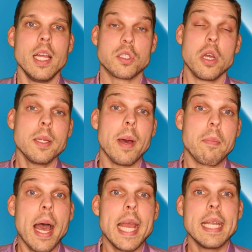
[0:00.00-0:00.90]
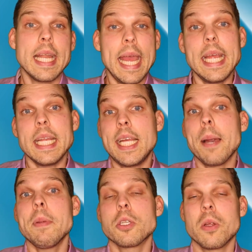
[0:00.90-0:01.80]
Jetzt könnte man meinen, hey,
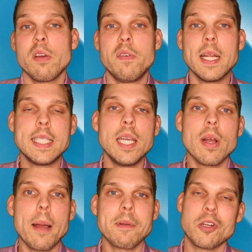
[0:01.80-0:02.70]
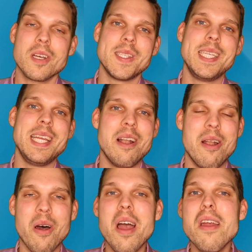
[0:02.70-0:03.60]
ich habe ja schon eine Finanzierung abgeschlossen, die
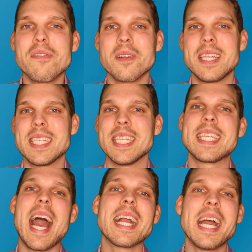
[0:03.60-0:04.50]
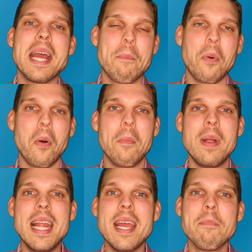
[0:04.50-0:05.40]
läuft und das ist gar kein
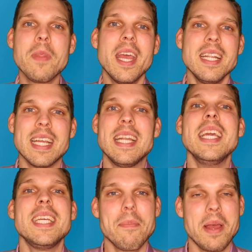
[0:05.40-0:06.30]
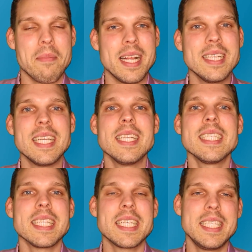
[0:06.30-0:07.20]
Problem, denn ich habe ja meinen
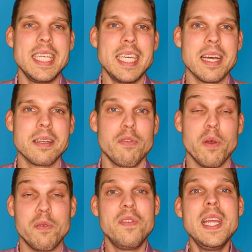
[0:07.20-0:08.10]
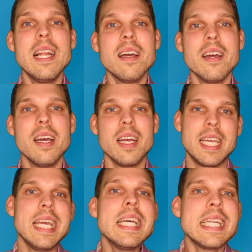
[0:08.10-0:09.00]
Zinssatz gesichert. Für viele
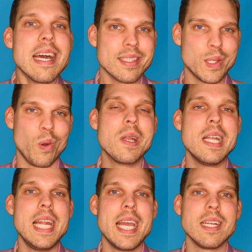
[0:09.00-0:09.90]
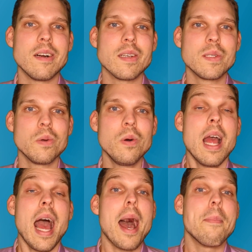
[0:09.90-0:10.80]
gilt das grundlegend auch so,
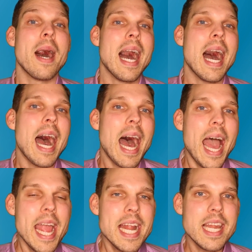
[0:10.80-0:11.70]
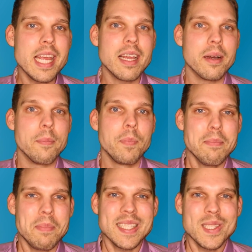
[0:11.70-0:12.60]
aber einige,
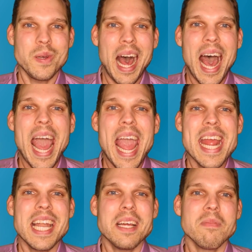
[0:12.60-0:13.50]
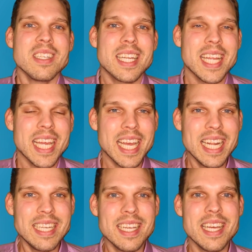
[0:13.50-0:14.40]
bis zu einem
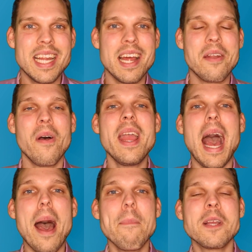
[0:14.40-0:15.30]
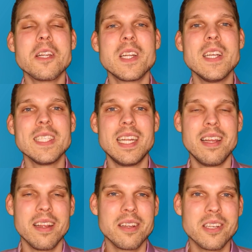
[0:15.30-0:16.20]
Drittel der neu
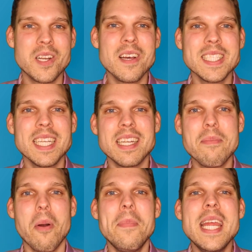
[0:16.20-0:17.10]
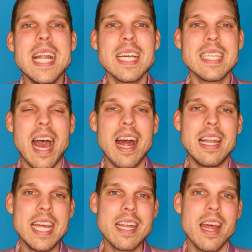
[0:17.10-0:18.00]
abgeschlossenen
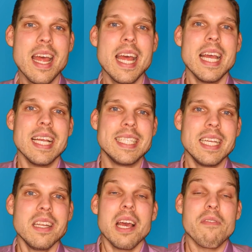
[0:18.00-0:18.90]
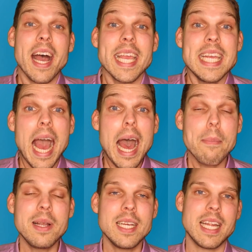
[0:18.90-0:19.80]
Immobiliendarlehen sind
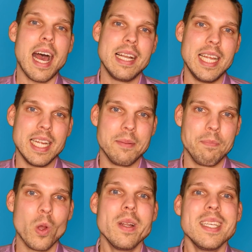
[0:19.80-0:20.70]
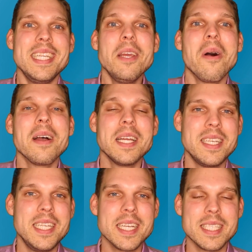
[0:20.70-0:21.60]
variable Darlehen und die
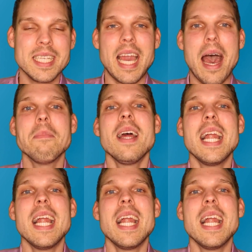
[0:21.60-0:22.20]
orientieren sich am